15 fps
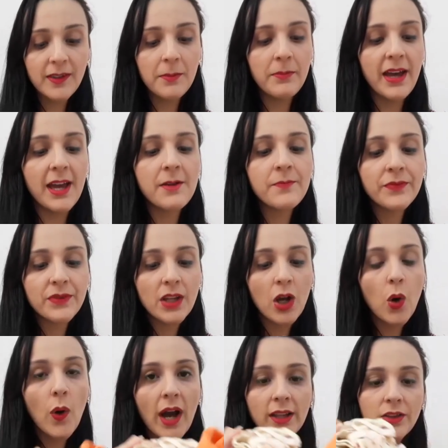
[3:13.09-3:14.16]
também
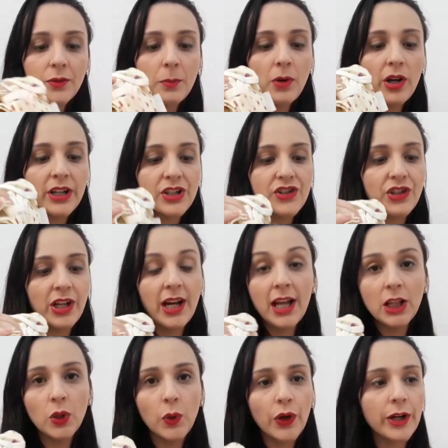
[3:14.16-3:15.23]
quatro bodies de
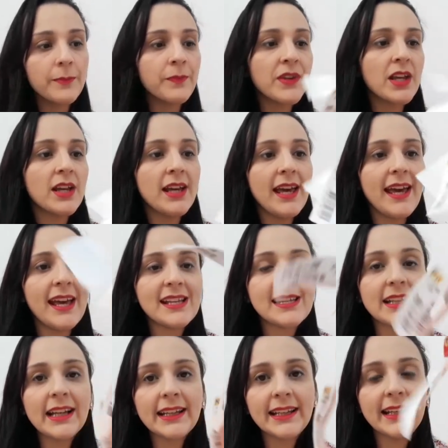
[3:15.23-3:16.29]
calor.
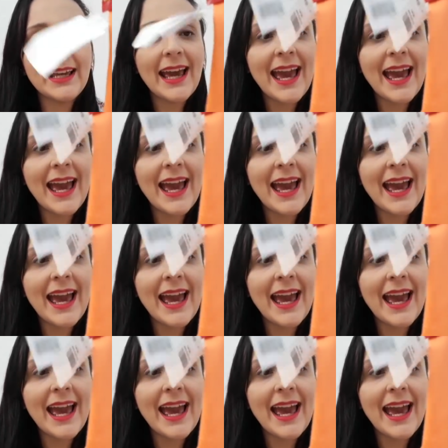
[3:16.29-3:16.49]
Esse daqui